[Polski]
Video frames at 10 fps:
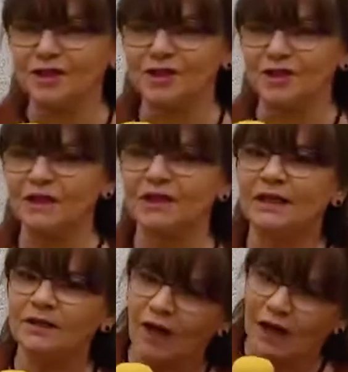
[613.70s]
się,
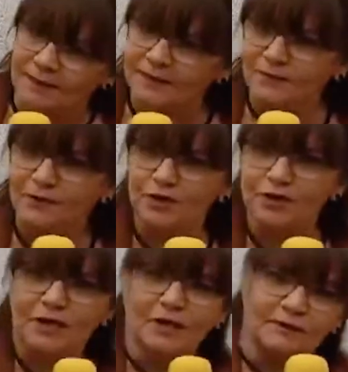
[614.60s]
to
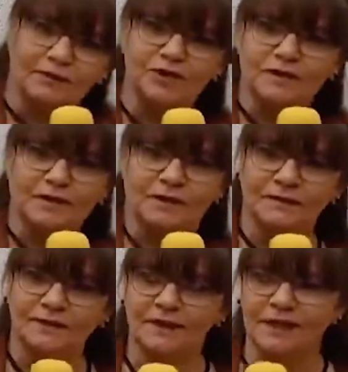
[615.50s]
aktywność we wszystkich
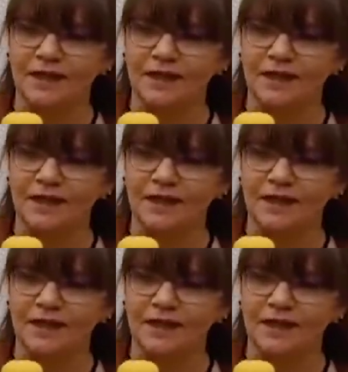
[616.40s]
rodzajach